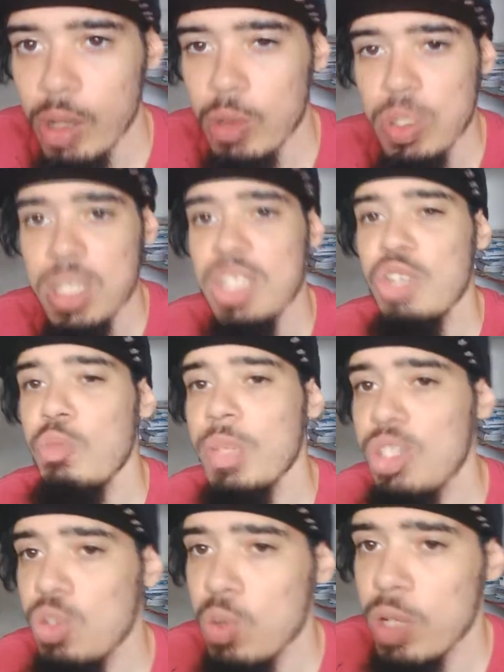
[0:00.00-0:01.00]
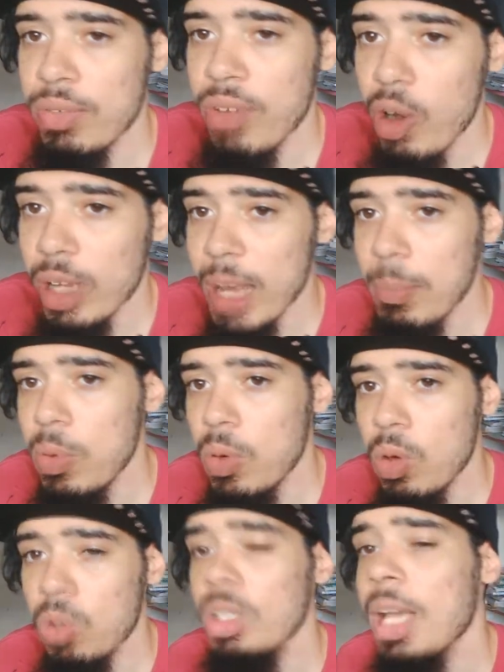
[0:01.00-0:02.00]
Eu não sei se o Mitsuki vai olhar pro
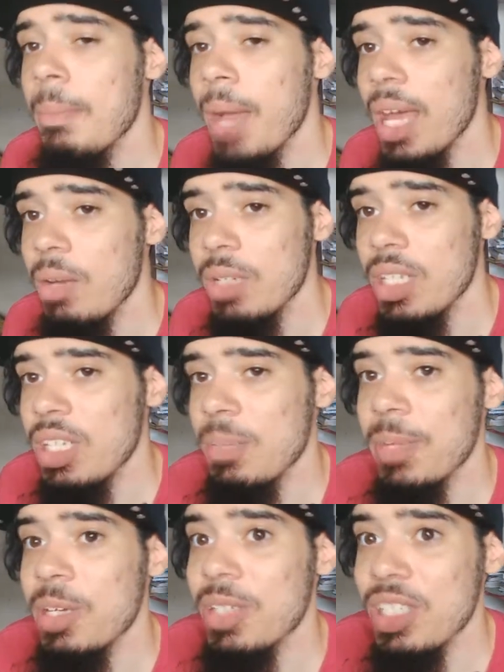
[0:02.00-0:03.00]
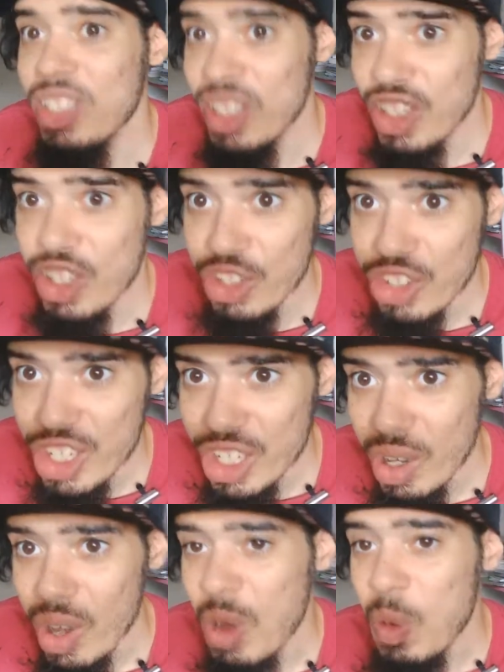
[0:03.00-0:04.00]
Koronamaru e, e meio que
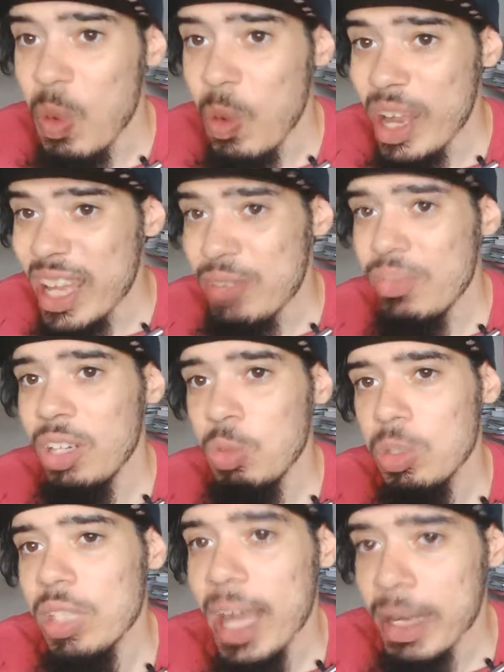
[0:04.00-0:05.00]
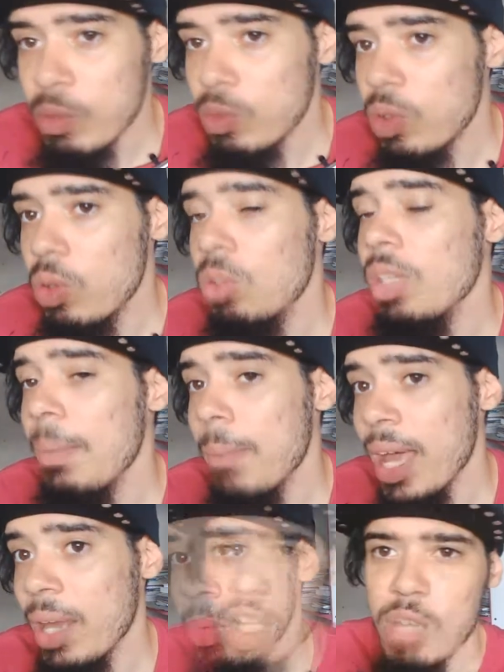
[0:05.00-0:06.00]
desistir ou ele vai lutar com o
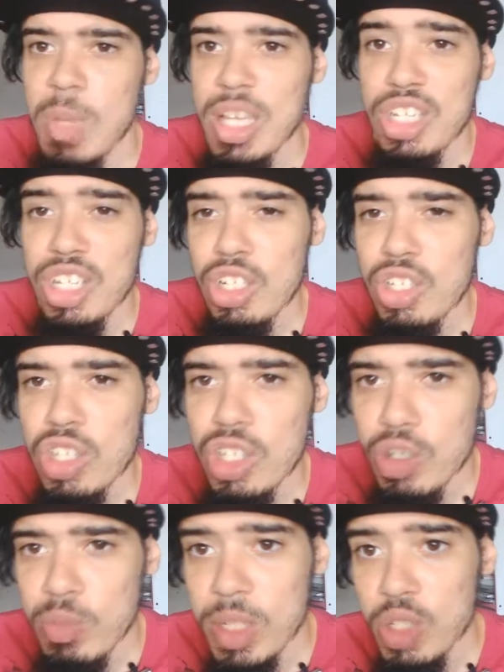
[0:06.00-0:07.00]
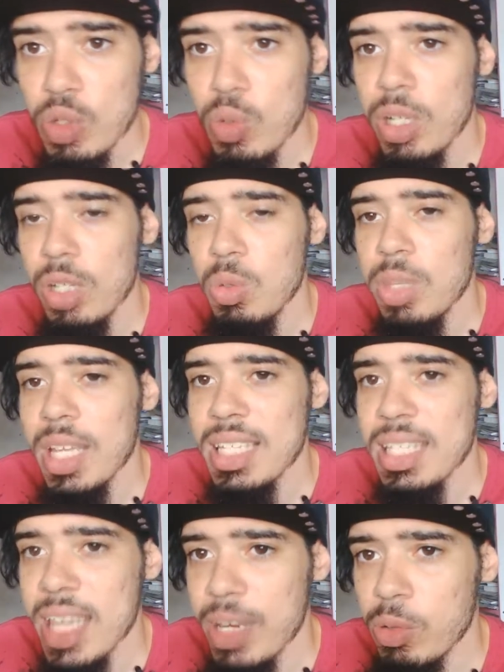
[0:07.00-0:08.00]
Koronamaru. Imaginem se o Mitsuki luta
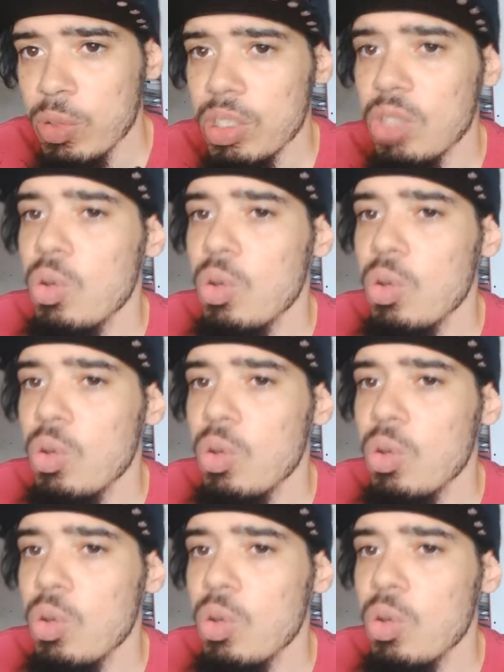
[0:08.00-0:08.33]
sério contra o